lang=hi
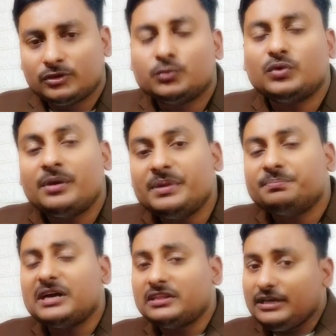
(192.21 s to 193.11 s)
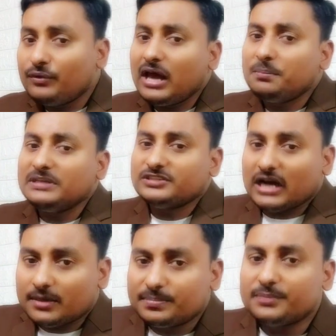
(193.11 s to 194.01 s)
तो वह मेंबर दीवार में
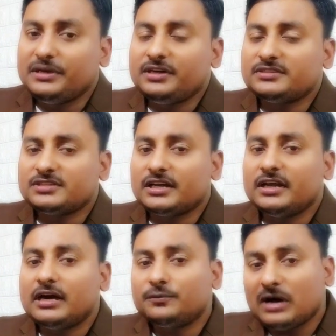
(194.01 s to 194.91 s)
जहां पर भी टच करेगा